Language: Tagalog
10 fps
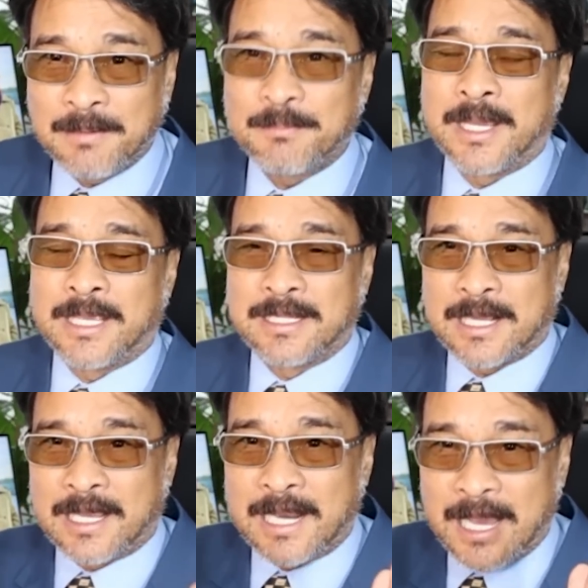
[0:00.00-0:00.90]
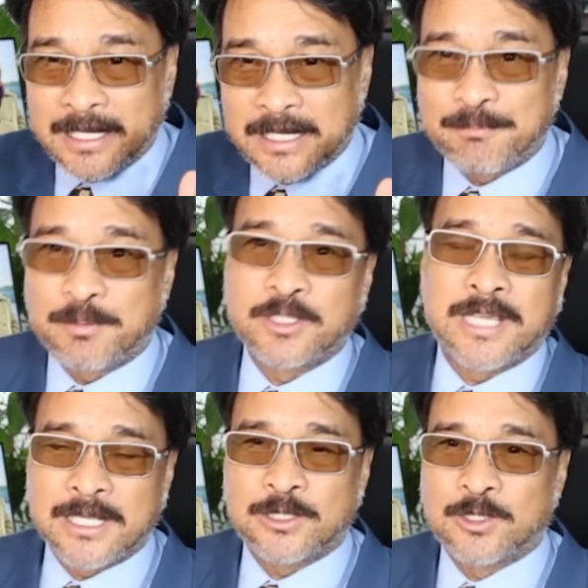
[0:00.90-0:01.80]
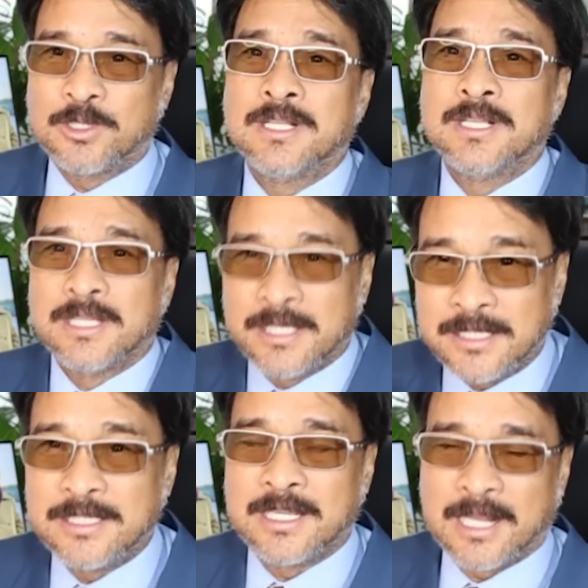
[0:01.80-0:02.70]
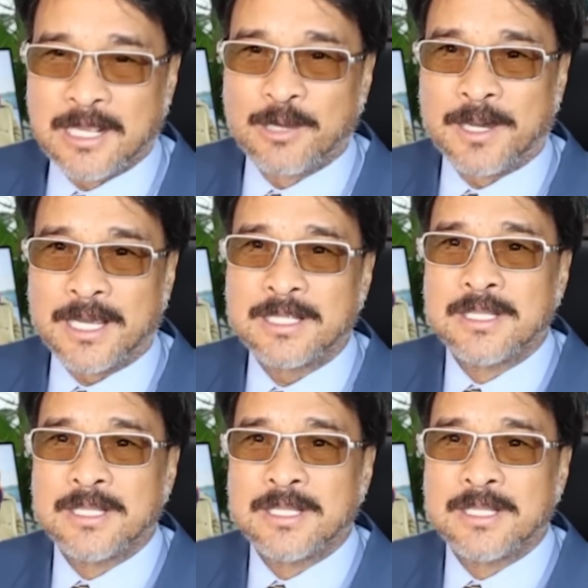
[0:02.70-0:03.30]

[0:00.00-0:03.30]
may nakalaan na na proyekto, hindi nagawa.